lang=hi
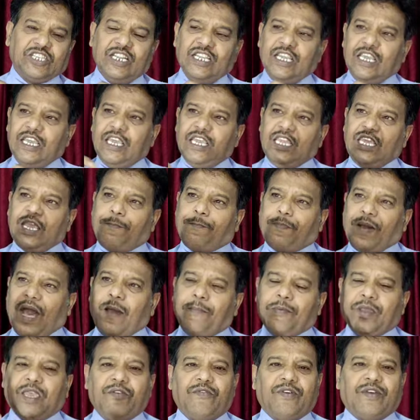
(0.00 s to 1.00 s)
इसलिए ये
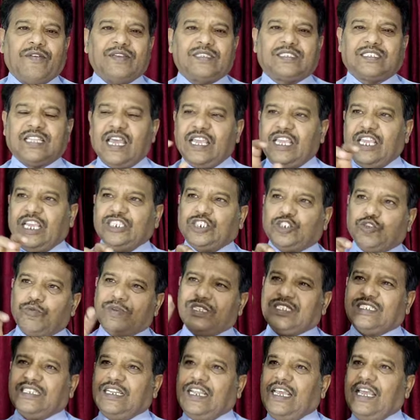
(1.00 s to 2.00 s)
पाप की व्यवस्था यीशु
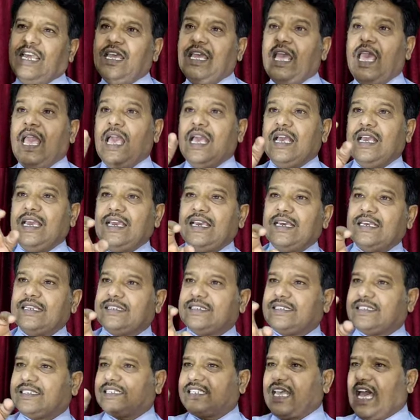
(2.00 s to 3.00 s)
मसीह ने
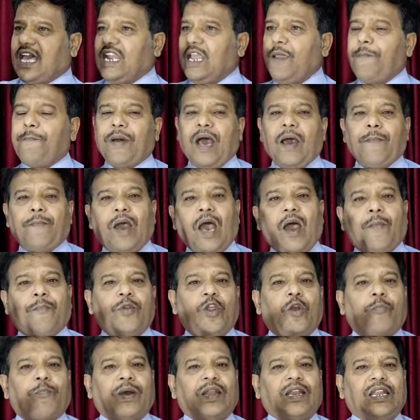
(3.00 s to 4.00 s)
सारे पाप
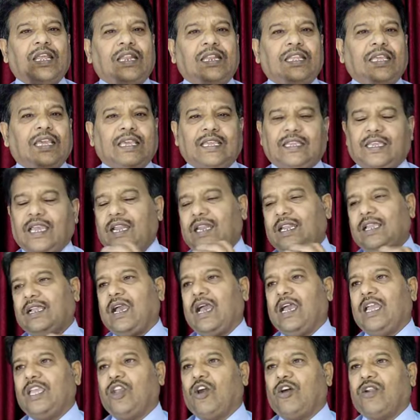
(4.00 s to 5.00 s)
अपने ऊपर ले लिए क्या
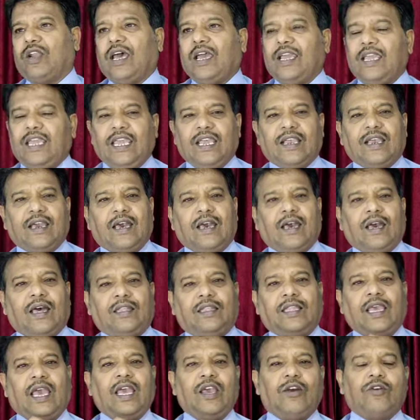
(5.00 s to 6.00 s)
लिखा है योना एक
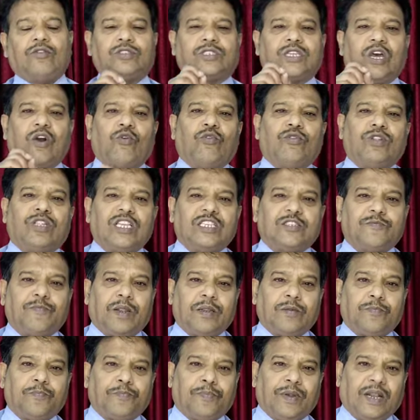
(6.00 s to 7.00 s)
अध्याय उसका उन्तीस
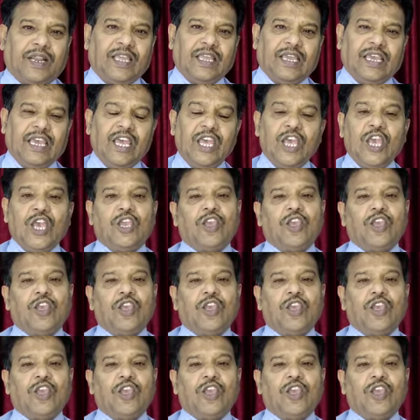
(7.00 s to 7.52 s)
पद पढ़ेंगे